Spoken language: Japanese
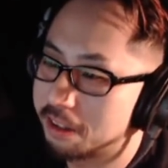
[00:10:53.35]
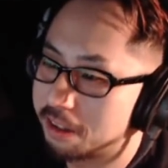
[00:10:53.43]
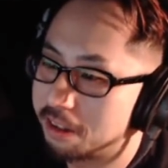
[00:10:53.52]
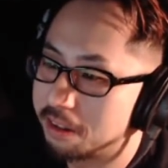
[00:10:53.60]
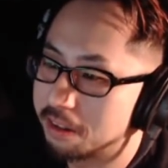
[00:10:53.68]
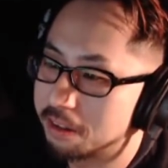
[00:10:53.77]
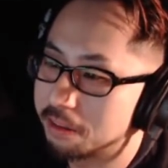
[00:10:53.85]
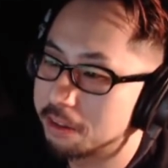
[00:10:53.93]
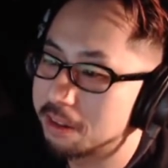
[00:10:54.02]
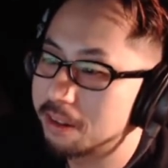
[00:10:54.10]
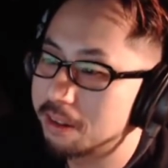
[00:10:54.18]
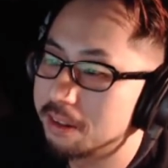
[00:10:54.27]
たなと
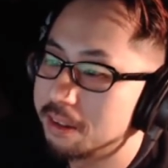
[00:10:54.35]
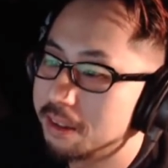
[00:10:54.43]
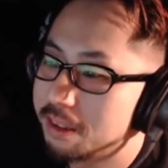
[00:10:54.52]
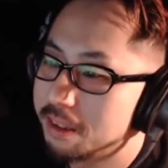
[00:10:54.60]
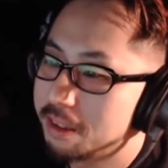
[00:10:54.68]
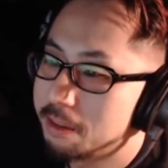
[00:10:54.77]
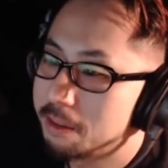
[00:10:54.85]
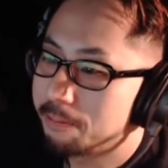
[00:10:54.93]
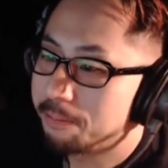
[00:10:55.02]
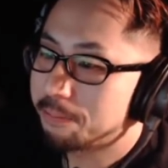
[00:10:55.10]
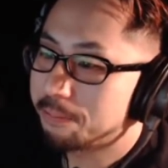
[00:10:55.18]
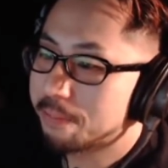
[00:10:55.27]

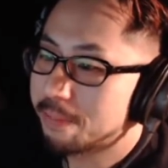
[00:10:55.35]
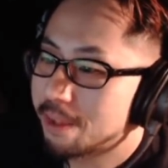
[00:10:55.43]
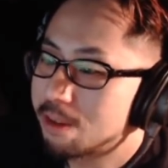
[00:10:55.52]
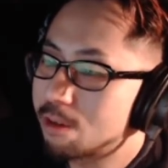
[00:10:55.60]
思って、